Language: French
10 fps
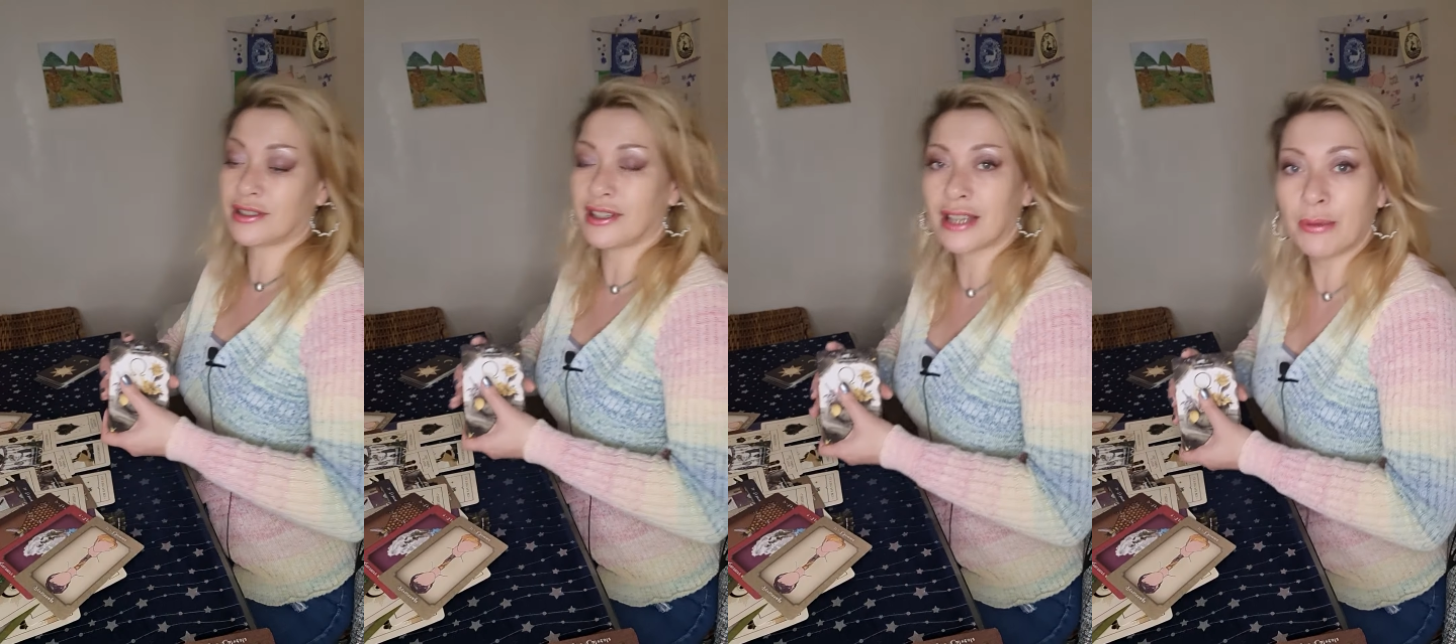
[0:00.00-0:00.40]

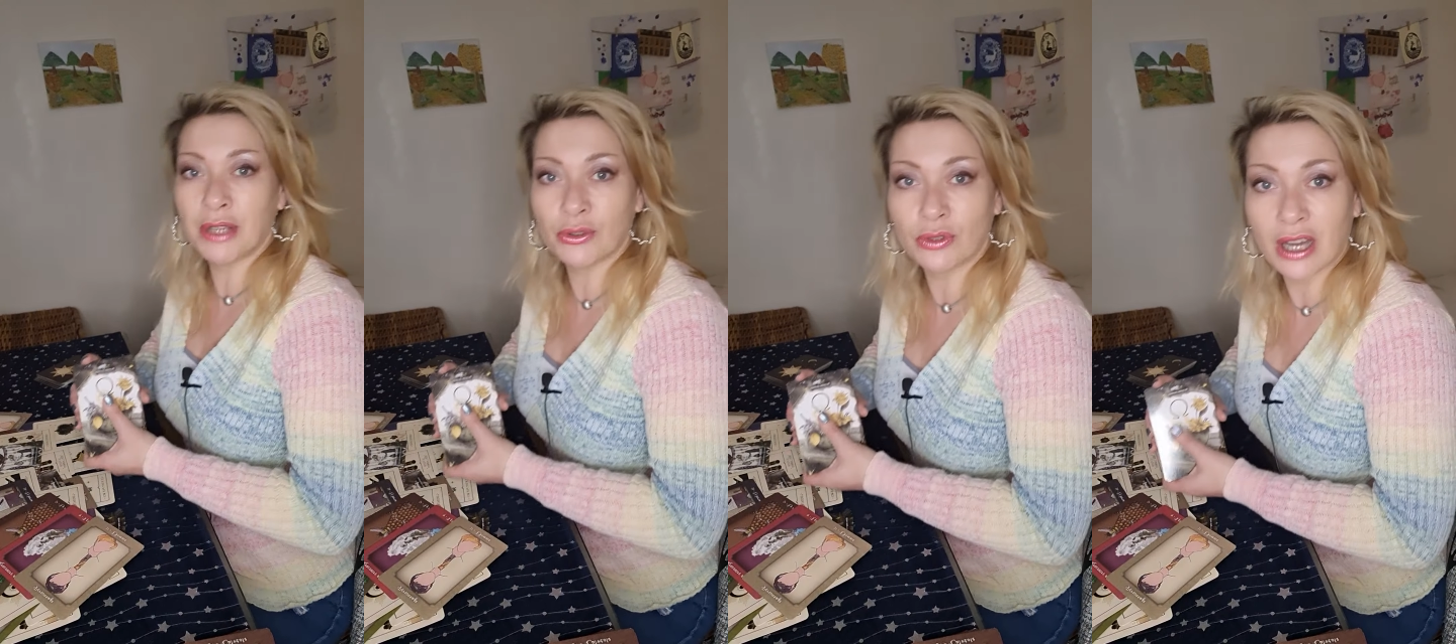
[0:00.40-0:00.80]
c'est très
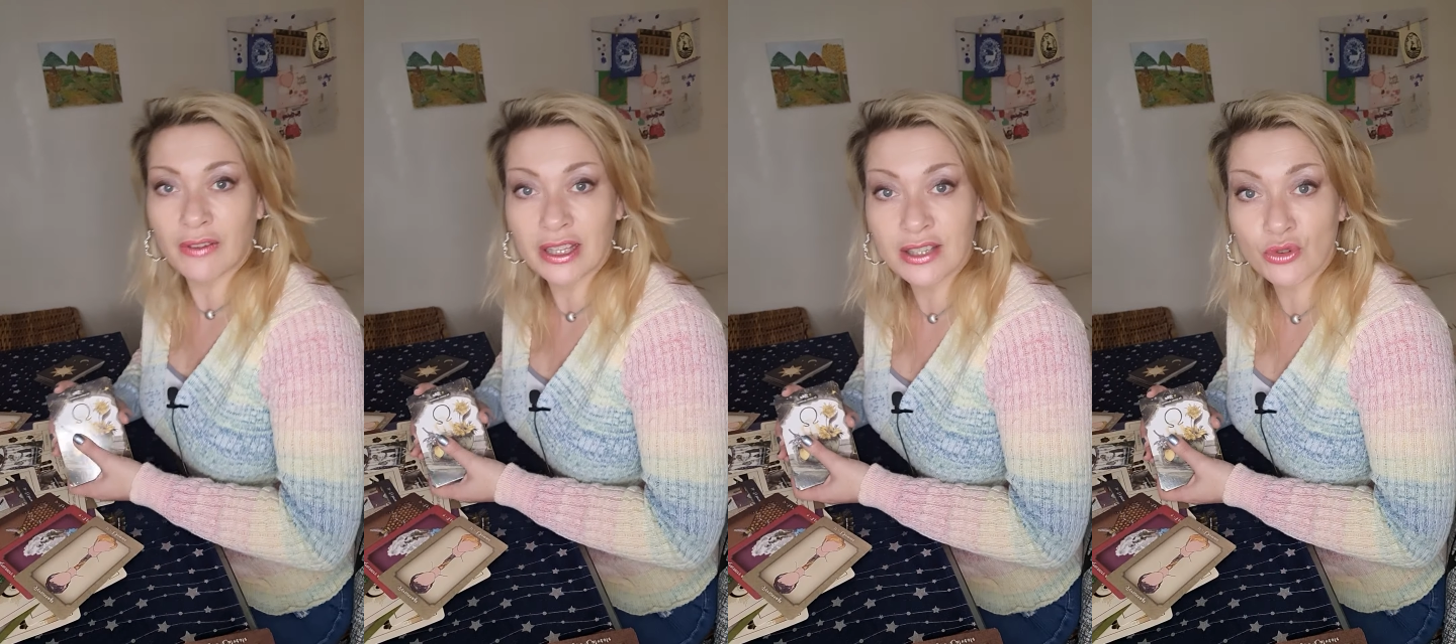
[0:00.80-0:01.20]
bien de
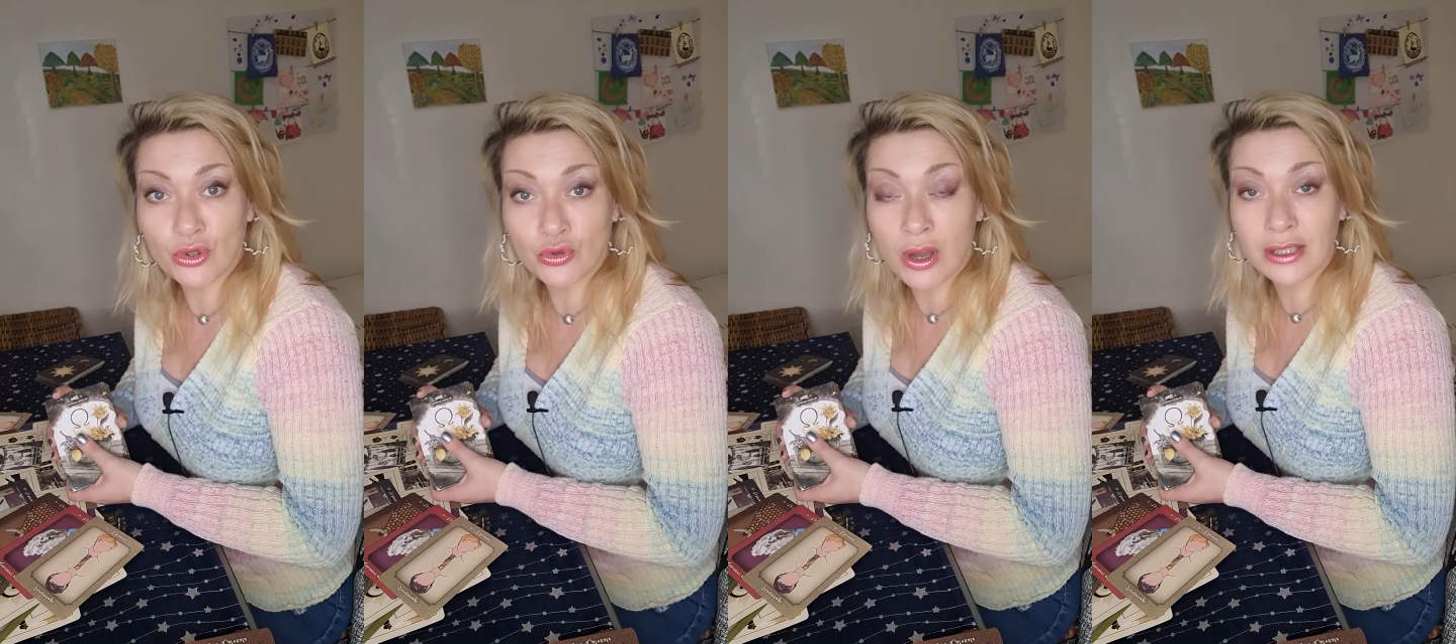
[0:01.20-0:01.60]
travailler sur soi,